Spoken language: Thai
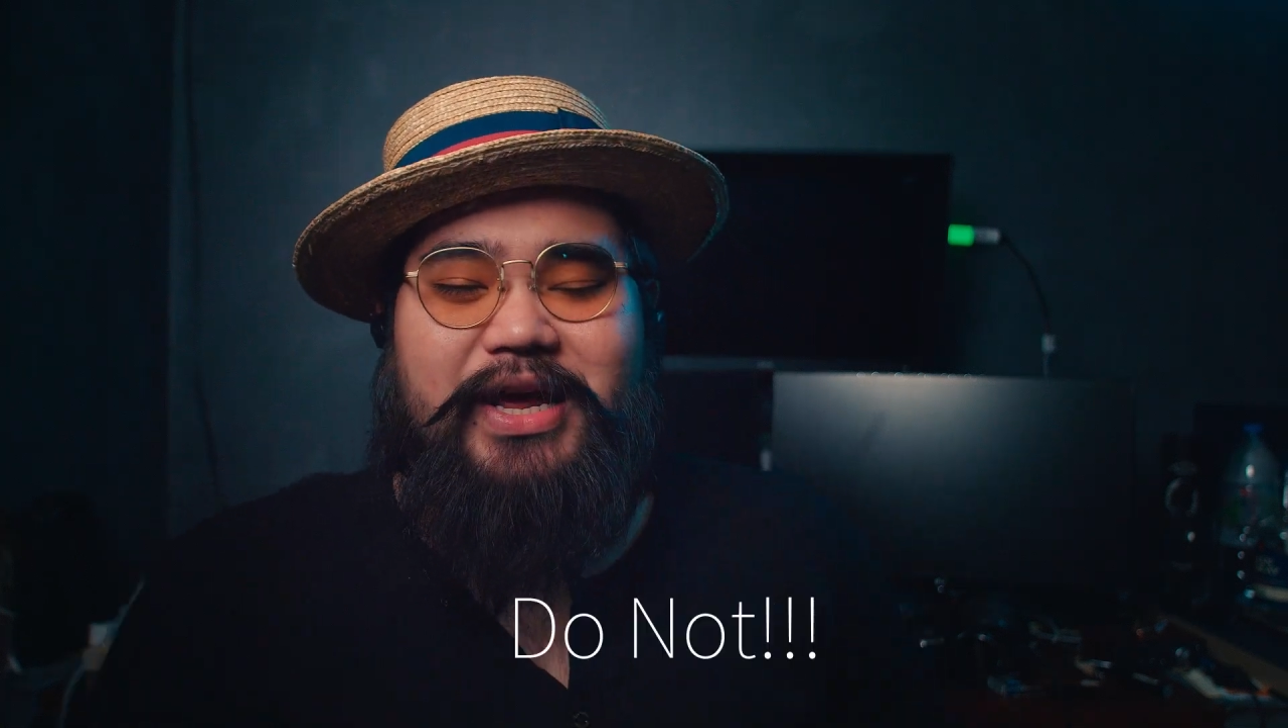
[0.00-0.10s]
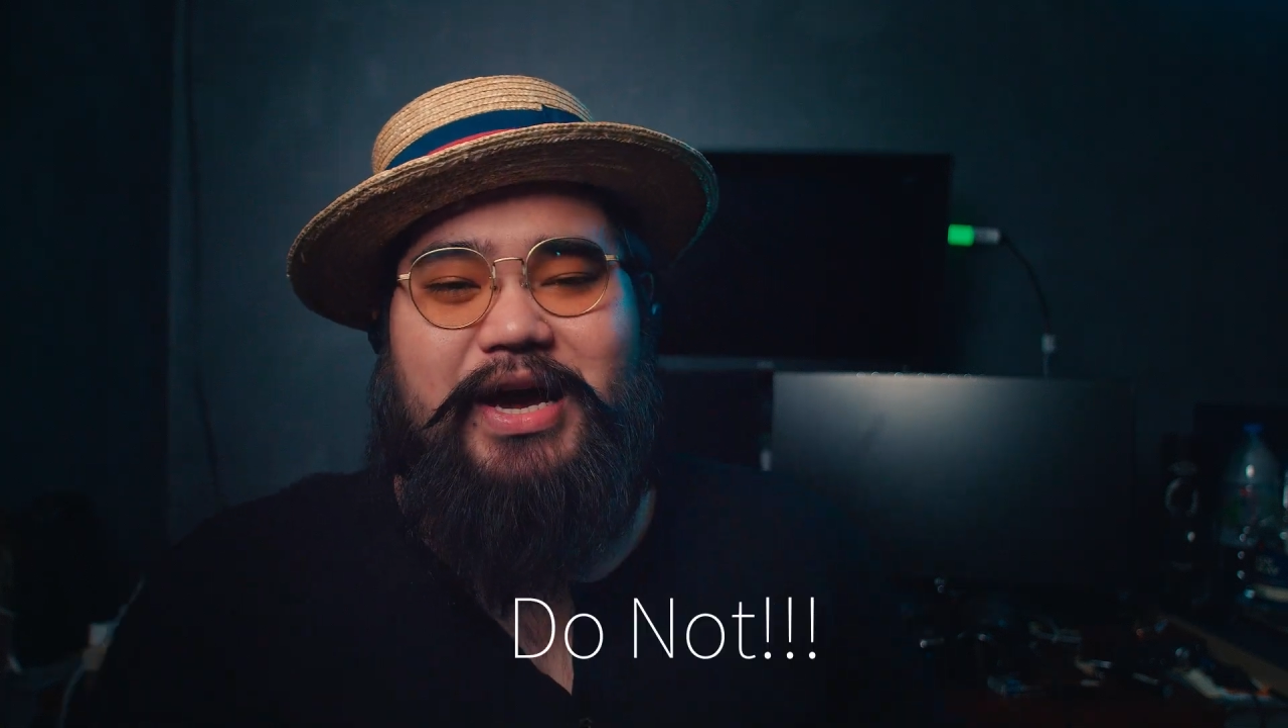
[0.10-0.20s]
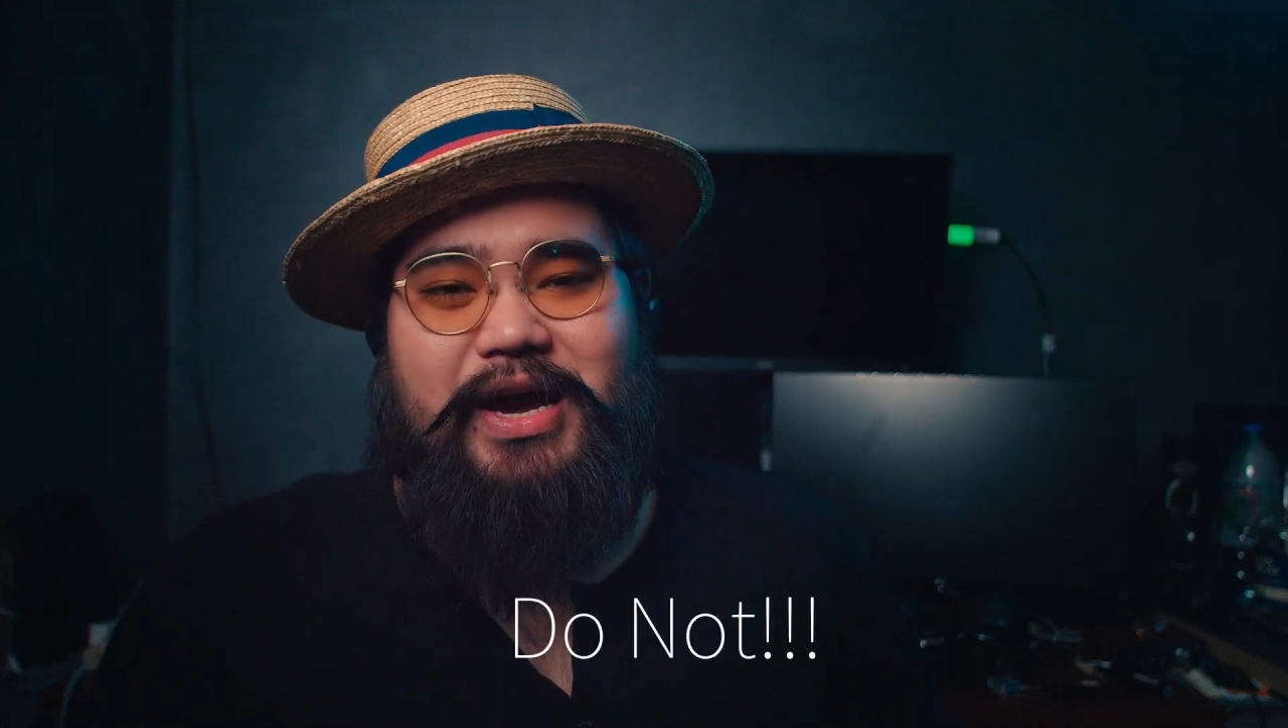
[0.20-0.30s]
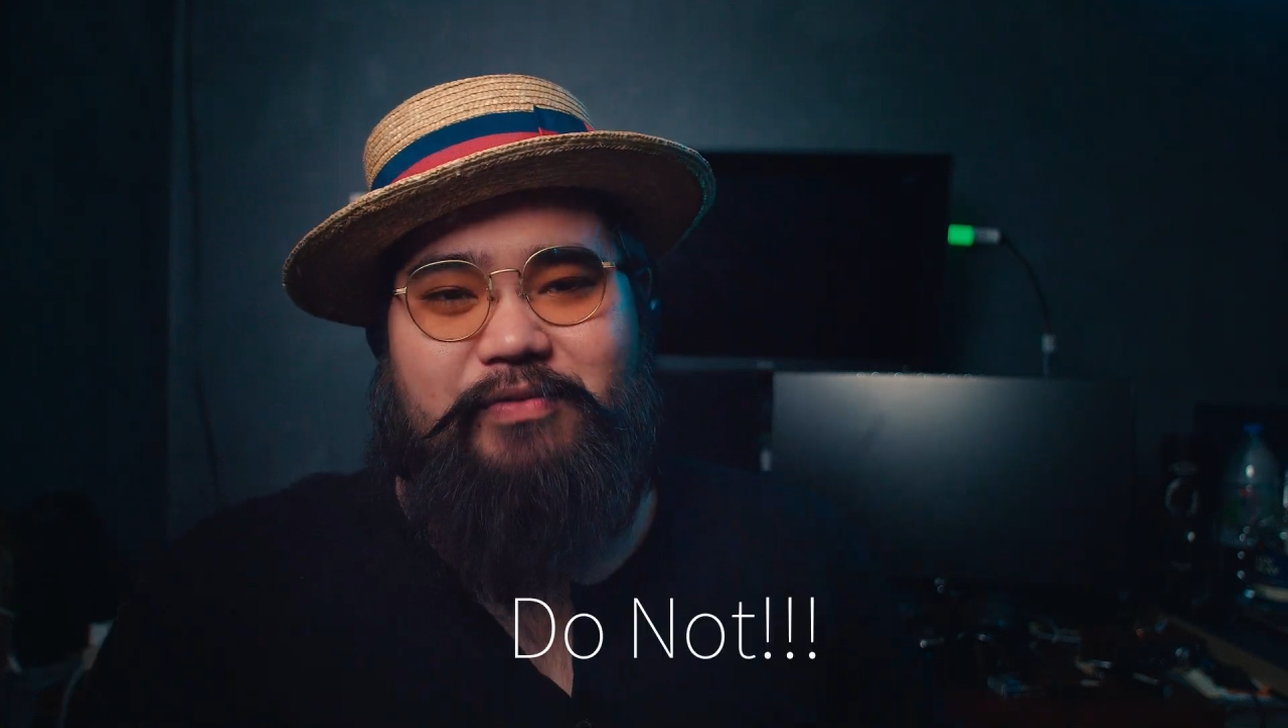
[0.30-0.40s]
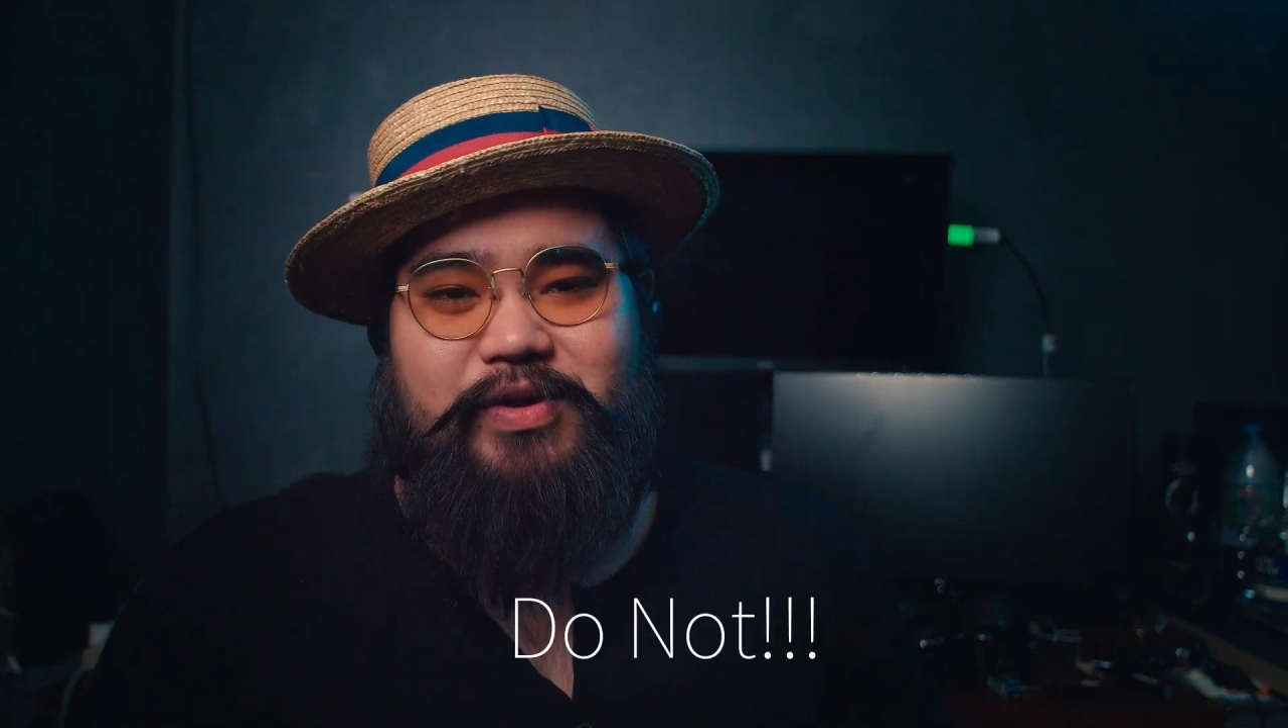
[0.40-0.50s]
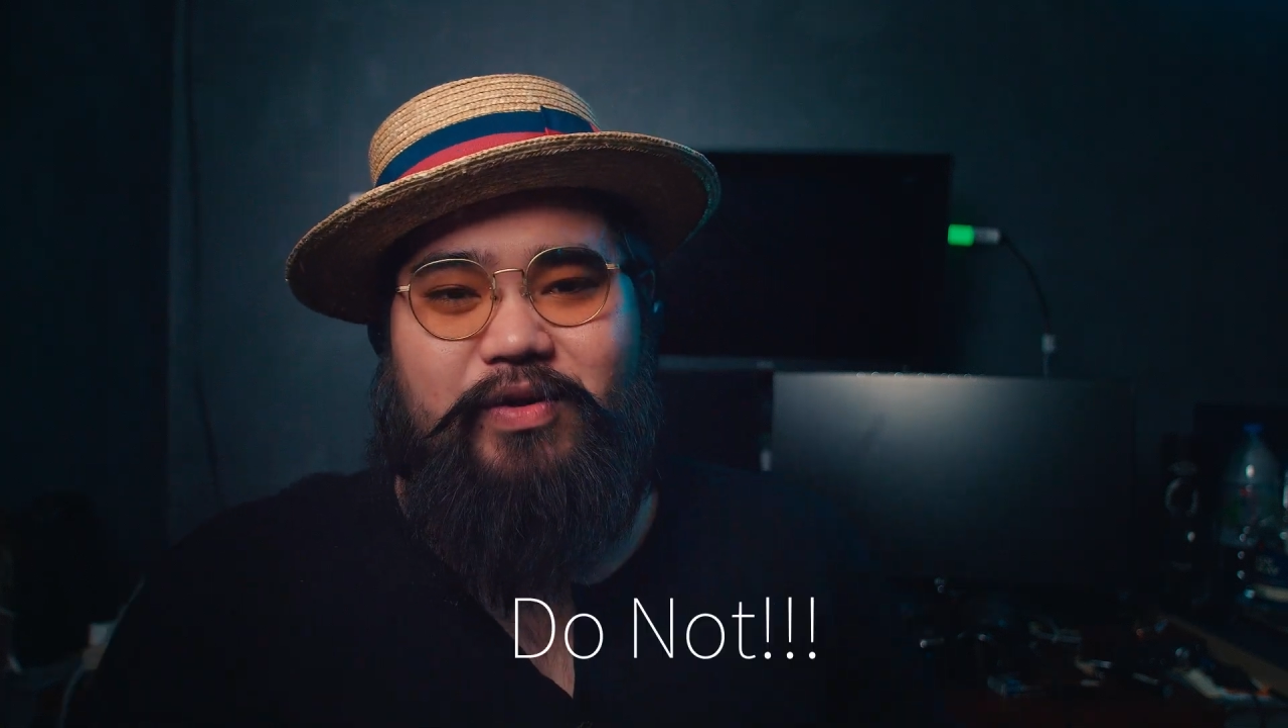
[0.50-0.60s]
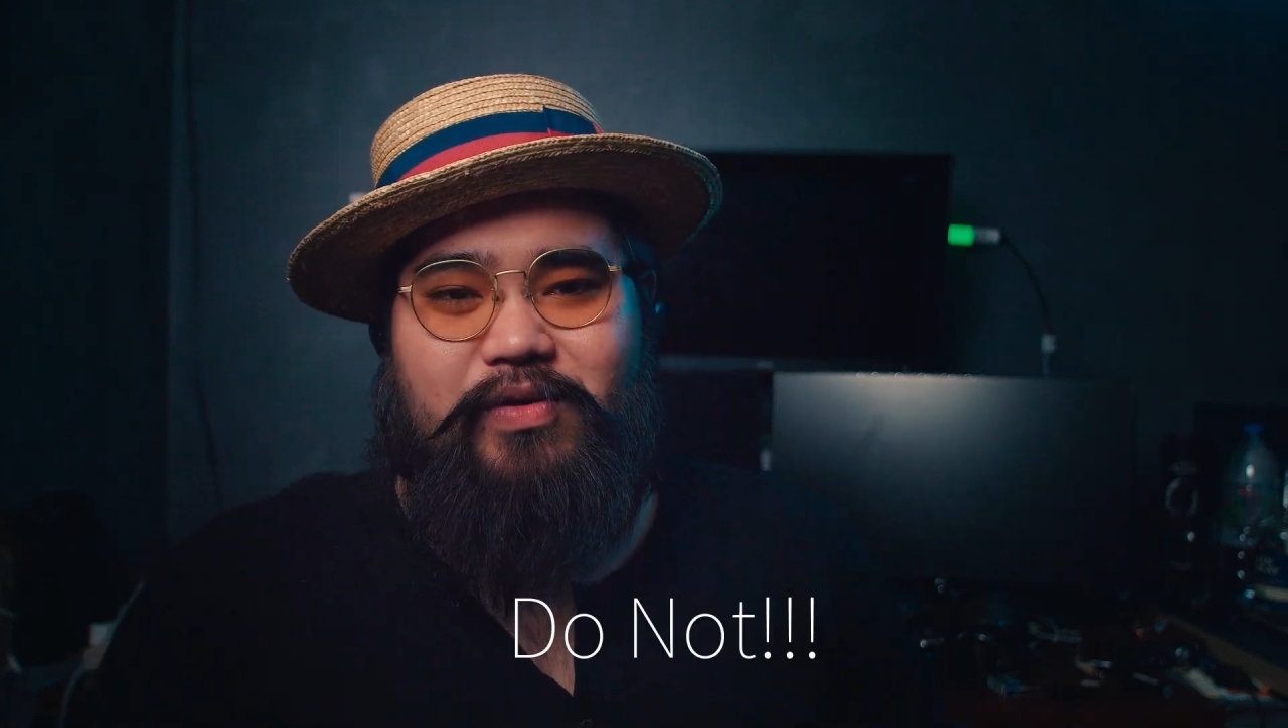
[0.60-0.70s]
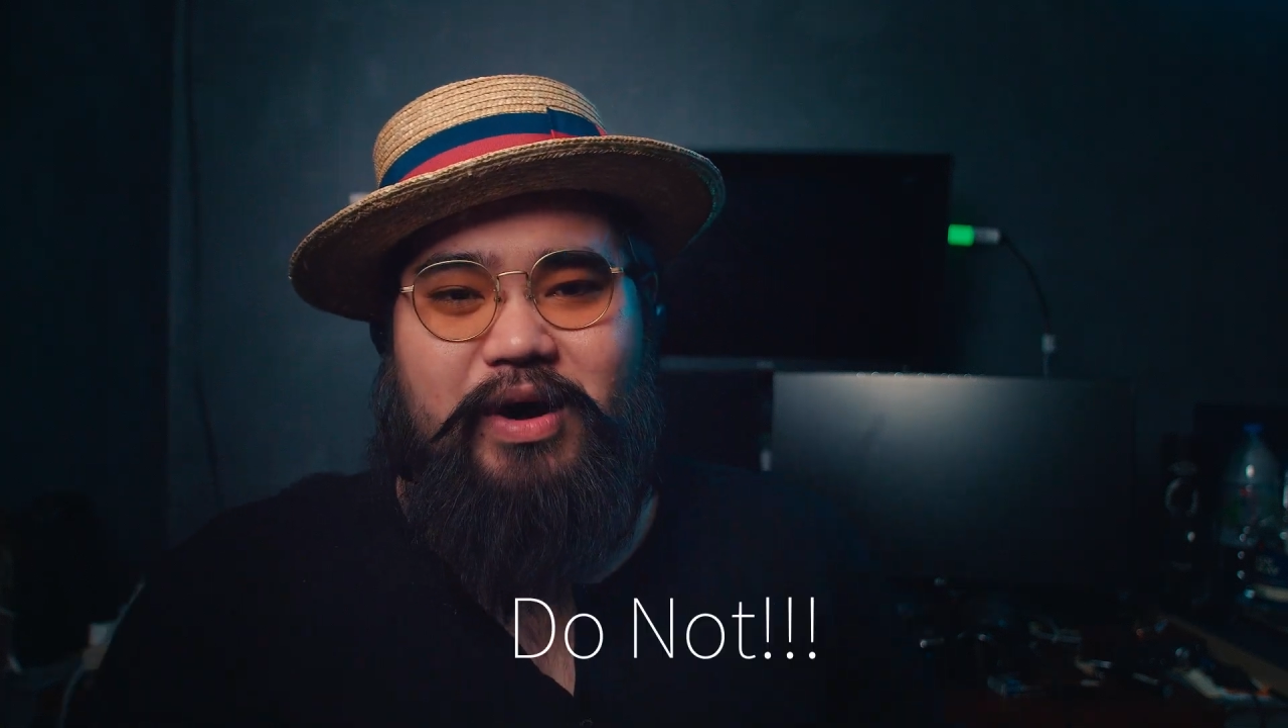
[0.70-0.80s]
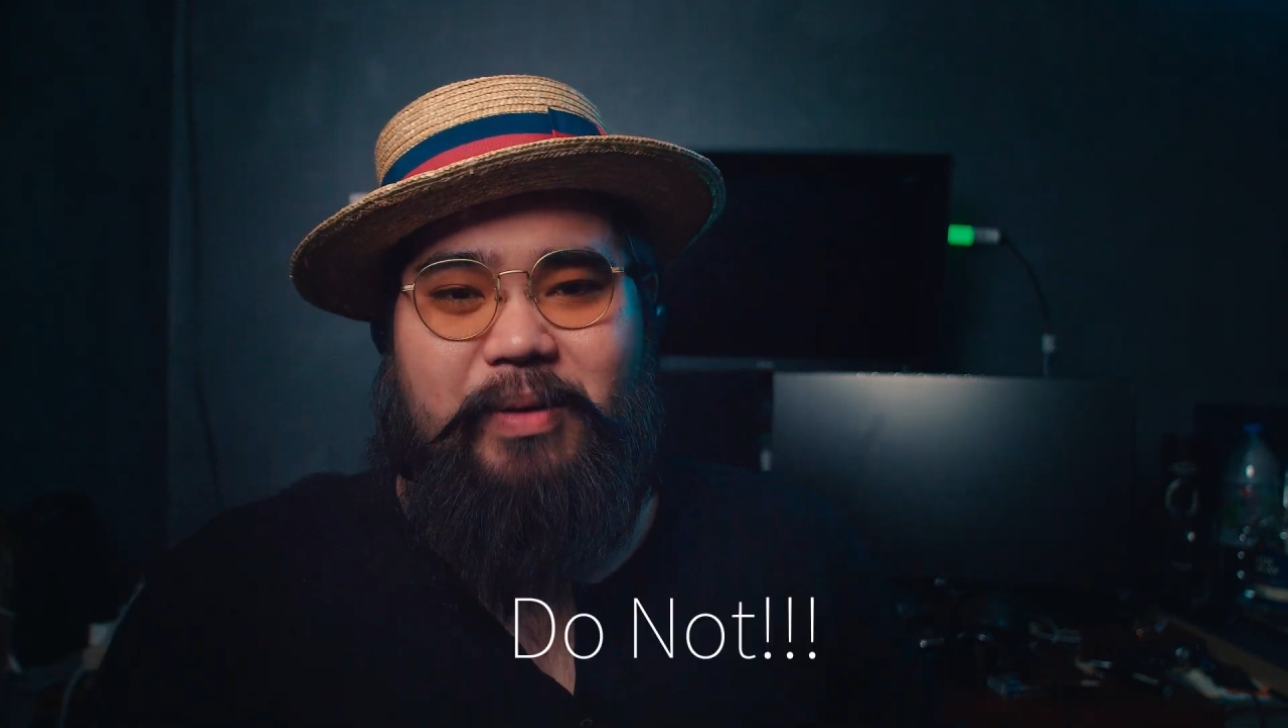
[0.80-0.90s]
ในงานวิดีโอ